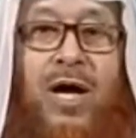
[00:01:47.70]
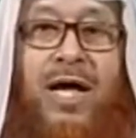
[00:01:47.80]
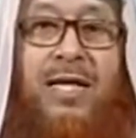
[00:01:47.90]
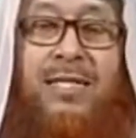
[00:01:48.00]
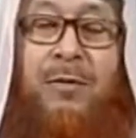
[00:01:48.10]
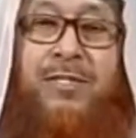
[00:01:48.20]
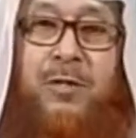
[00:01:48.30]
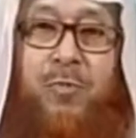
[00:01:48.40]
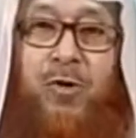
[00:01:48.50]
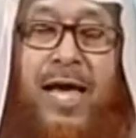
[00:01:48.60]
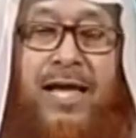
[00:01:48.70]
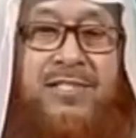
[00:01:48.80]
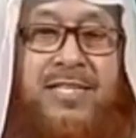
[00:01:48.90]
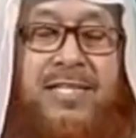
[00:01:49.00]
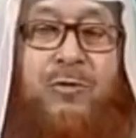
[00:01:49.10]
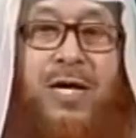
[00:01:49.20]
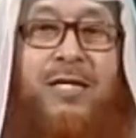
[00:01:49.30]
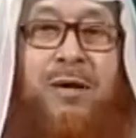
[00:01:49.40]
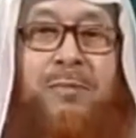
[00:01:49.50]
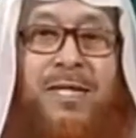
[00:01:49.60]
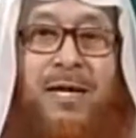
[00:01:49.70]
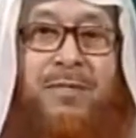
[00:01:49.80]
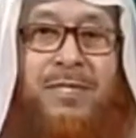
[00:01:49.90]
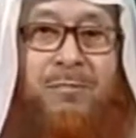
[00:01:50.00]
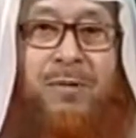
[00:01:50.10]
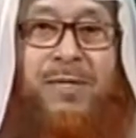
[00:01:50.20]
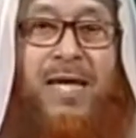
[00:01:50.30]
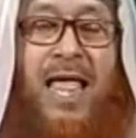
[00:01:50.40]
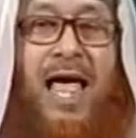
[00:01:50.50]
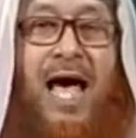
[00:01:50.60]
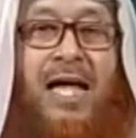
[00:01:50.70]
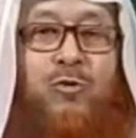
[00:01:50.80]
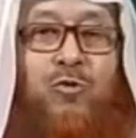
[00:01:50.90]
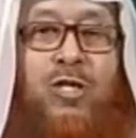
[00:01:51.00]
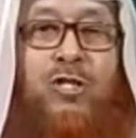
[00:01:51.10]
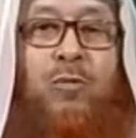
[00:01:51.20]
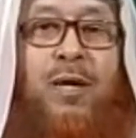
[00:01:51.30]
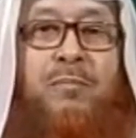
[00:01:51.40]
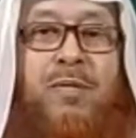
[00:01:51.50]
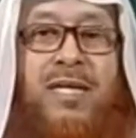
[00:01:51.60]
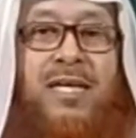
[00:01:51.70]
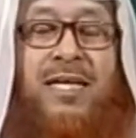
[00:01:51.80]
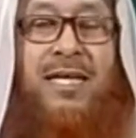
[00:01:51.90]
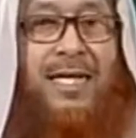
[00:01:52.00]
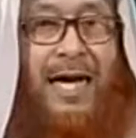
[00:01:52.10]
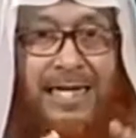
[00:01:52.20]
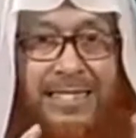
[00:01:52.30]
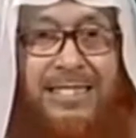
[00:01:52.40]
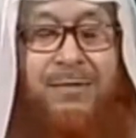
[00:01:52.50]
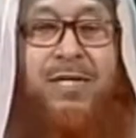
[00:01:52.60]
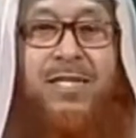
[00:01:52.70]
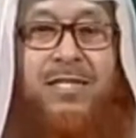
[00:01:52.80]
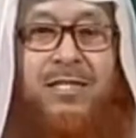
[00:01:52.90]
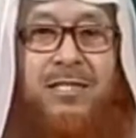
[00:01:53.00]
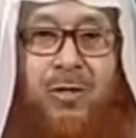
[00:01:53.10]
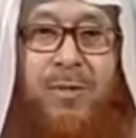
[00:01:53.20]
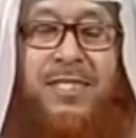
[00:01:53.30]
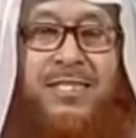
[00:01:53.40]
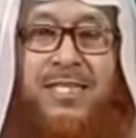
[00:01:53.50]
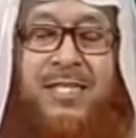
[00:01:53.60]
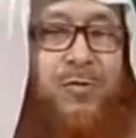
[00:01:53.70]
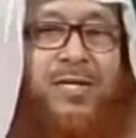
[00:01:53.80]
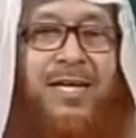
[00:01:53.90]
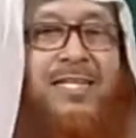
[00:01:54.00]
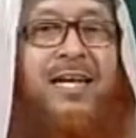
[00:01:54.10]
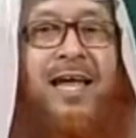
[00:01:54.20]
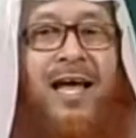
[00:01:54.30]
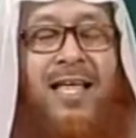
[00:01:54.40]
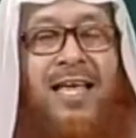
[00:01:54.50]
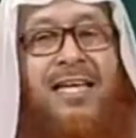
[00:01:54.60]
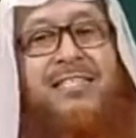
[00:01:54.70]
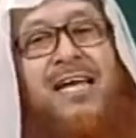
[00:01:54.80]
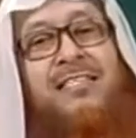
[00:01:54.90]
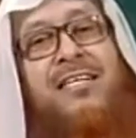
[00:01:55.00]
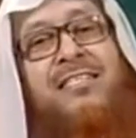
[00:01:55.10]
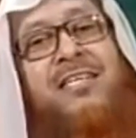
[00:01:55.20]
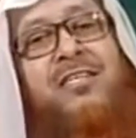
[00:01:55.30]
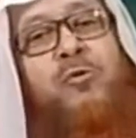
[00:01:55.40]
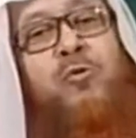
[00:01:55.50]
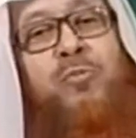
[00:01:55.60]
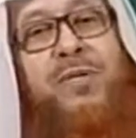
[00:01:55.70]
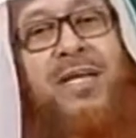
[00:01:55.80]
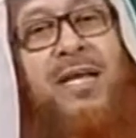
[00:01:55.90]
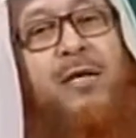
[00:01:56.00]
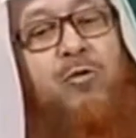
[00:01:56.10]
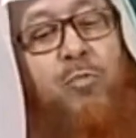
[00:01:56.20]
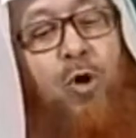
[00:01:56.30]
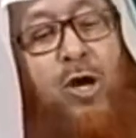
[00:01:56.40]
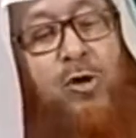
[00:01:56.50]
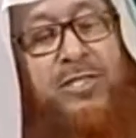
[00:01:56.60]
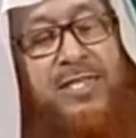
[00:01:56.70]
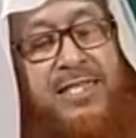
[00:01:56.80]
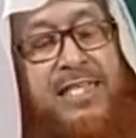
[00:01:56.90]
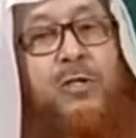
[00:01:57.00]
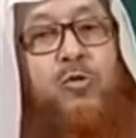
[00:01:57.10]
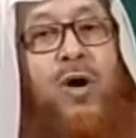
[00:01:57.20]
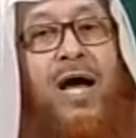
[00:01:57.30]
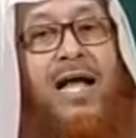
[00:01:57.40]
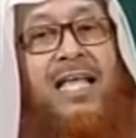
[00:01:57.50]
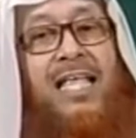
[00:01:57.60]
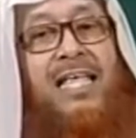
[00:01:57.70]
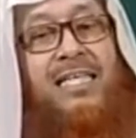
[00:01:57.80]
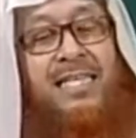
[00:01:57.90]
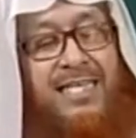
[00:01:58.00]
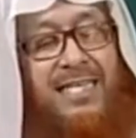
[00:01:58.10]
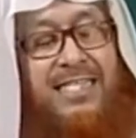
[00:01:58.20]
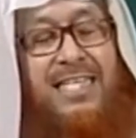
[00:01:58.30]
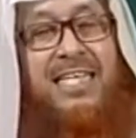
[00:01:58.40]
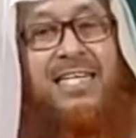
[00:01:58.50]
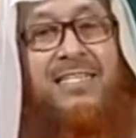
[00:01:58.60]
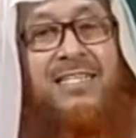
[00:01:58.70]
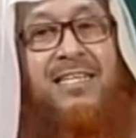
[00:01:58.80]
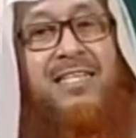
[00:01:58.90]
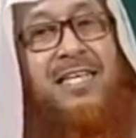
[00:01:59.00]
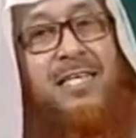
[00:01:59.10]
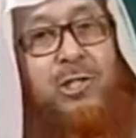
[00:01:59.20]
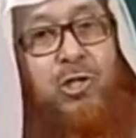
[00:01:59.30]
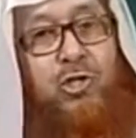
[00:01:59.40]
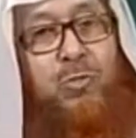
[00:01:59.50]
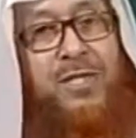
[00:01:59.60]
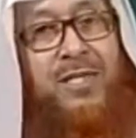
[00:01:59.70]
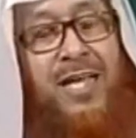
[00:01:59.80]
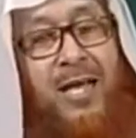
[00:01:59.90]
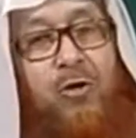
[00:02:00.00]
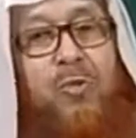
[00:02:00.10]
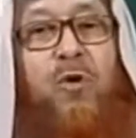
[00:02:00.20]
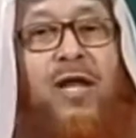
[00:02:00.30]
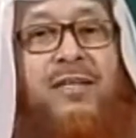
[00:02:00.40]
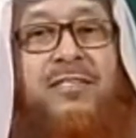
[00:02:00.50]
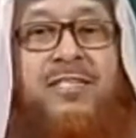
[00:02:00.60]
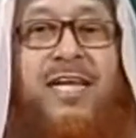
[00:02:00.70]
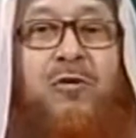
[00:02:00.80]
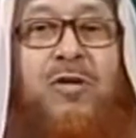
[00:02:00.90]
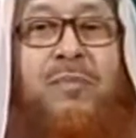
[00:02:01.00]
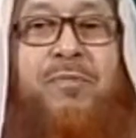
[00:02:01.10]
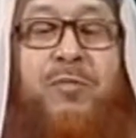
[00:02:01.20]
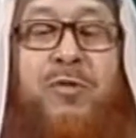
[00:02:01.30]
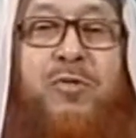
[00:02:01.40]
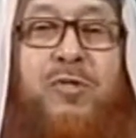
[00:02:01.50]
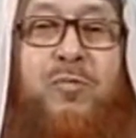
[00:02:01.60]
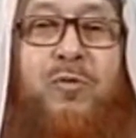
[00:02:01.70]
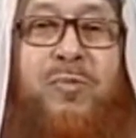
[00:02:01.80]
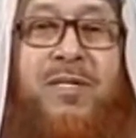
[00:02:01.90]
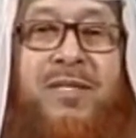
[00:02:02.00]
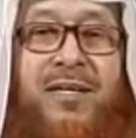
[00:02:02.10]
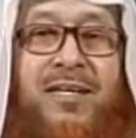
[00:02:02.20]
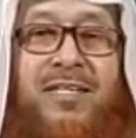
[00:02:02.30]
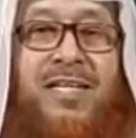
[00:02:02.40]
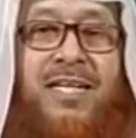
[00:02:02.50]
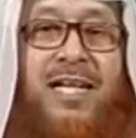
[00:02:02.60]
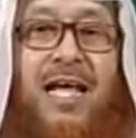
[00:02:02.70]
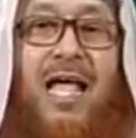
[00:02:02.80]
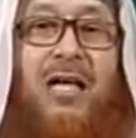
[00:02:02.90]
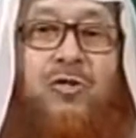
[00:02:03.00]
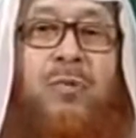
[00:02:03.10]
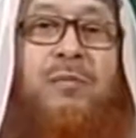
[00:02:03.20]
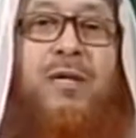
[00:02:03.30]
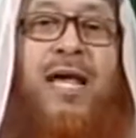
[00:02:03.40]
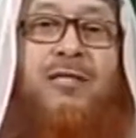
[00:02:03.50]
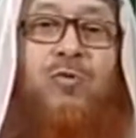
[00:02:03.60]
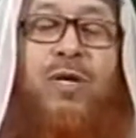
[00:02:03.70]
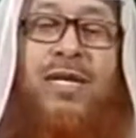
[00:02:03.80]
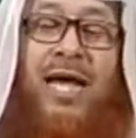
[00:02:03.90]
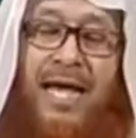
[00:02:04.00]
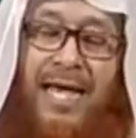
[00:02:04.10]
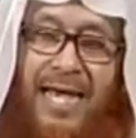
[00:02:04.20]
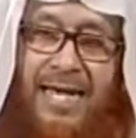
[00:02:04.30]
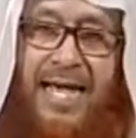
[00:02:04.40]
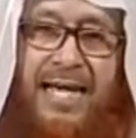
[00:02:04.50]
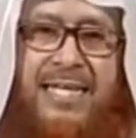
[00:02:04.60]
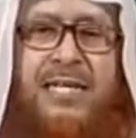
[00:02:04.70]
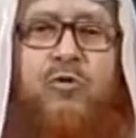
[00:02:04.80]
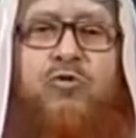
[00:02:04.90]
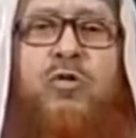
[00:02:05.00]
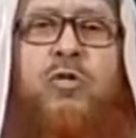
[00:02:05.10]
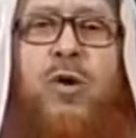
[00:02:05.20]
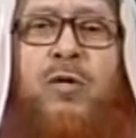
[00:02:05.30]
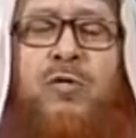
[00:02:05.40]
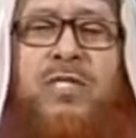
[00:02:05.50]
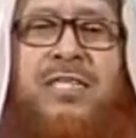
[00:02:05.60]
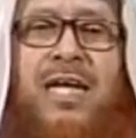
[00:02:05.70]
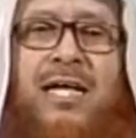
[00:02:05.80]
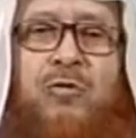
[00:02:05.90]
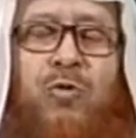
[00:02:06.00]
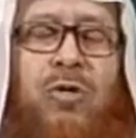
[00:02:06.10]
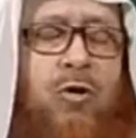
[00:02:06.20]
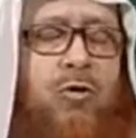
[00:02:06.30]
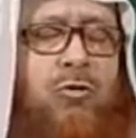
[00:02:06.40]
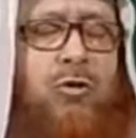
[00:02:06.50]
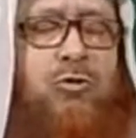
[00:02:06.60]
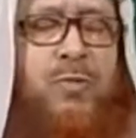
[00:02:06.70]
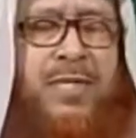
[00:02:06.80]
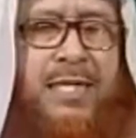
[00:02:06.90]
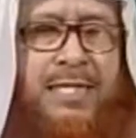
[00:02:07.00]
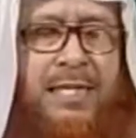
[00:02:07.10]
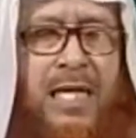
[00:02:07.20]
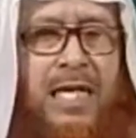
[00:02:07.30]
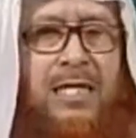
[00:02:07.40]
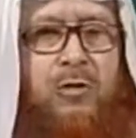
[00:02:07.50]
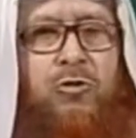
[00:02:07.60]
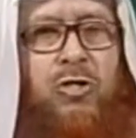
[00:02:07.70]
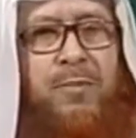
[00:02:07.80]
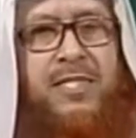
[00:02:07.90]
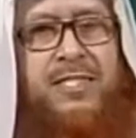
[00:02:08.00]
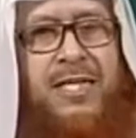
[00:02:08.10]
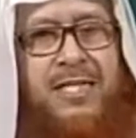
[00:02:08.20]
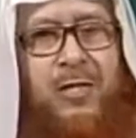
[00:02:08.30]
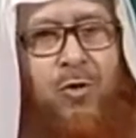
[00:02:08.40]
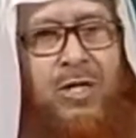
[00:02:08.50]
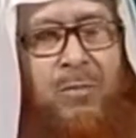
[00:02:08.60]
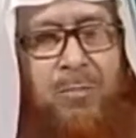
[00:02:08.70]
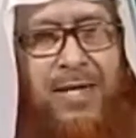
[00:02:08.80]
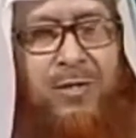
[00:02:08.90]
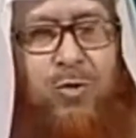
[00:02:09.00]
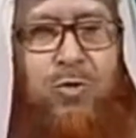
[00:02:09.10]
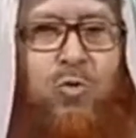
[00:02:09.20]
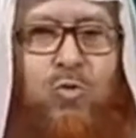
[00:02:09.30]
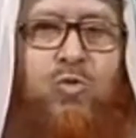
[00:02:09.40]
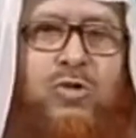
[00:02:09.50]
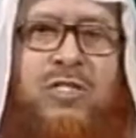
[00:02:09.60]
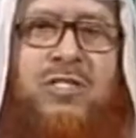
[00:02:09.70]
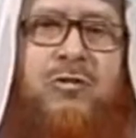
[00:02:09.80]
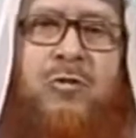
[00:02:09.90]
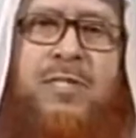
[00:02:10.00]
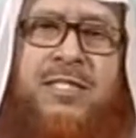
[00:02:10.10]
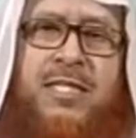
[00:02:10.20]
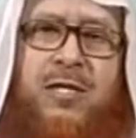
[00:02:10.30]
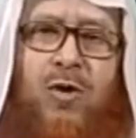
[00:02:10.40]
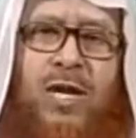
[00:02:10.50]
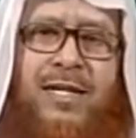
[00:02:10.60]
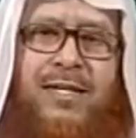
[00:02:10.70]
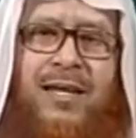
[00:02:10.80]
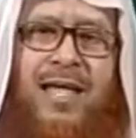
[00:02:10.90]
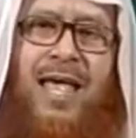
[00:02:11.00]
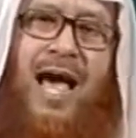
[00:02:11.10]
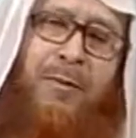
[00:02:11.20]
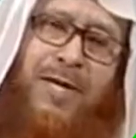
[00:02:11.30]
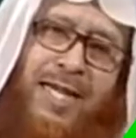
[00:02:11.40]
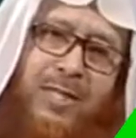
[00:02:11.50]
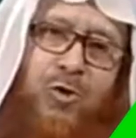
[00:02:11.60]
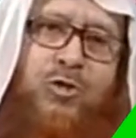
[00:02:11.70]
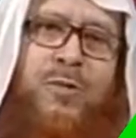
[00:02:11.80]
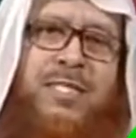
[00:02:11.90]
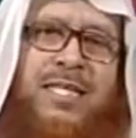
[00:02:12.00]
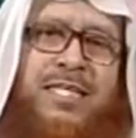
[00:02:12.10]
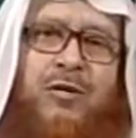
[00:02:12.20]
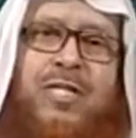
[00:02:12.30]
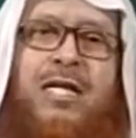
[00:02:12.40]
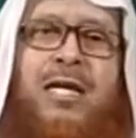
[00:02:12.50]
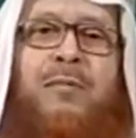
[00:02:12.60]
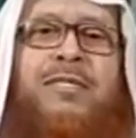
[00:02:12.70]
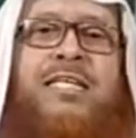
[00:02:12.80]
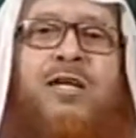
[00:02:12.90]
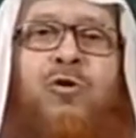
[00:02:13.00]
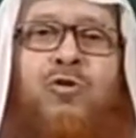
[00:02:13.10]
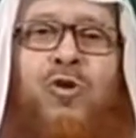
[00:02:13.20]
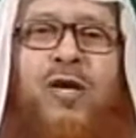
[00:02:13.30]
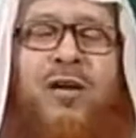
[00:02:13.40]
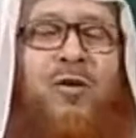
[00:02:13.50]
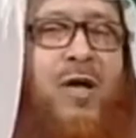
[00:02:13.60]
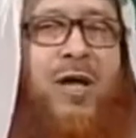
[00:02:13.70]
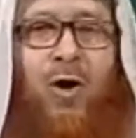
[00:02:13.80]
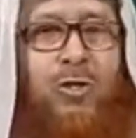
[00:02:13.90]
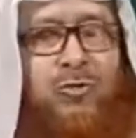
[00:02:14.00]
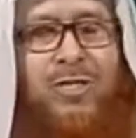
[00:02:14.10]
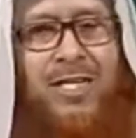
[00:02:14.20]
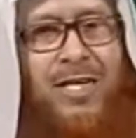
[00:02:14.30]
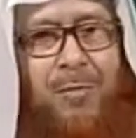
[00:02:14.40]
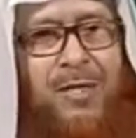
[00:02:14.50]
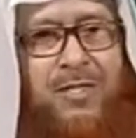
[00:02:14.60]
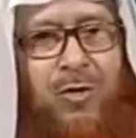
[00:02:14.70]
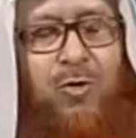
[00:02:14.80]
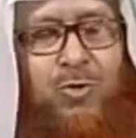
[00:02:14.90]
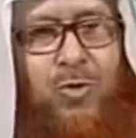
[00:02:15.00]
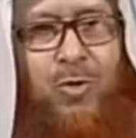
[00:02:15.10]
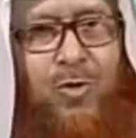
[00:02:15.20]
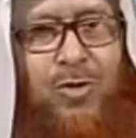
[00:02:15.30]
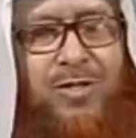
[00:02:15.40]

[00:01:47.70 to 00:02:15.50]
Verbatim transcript: তো এক নামাজের পরে গিয়ে এখন আমরা দোয়া পড়ি দোয়া নামাজের পরে আসে কিন্তু এইভাবে না আমরা যেভাবে হাত তুলে সবাই মিলে কালেকটিভলি জামাতের সাথে করি এটা না এটা যার যারটা সে করবে এখন বলা হয়েছে কি কি দোয়া কি কি দিকের কি কি তসবি এগুলি বলা আছে সেইগুলি আপনি বসে বসে পড়বেন সেখানে সবাই মিলে হাত তুলে না একা একই কেউ যদি দোয়া করতে চান হাত তুলে কোনো অসুবিধা নেই কিন্তু জামাতের সাথে করলে মানে হলো রুকু সেজদাও জামাতের সাথে করলেন